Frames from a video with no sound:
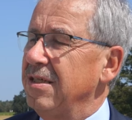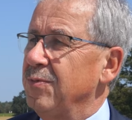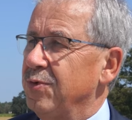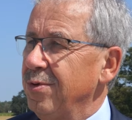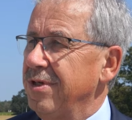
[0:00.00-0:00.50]

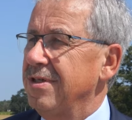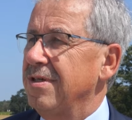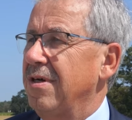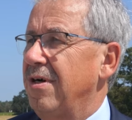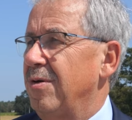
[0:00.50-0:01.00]
im
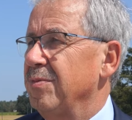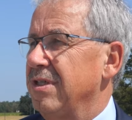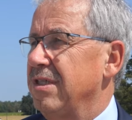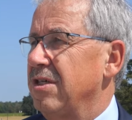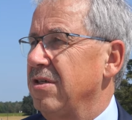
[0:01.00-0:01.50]
südlichen Raum
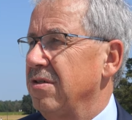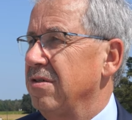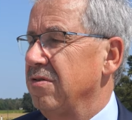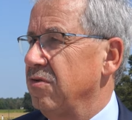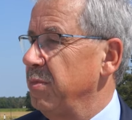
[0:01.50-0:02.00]
gehen
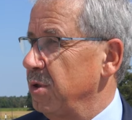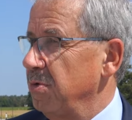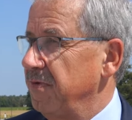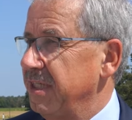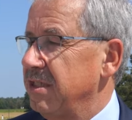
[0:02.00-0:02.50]
ja äh, zum
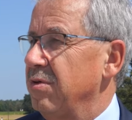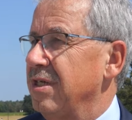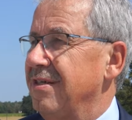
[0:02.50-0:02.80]
Beispiel Welzower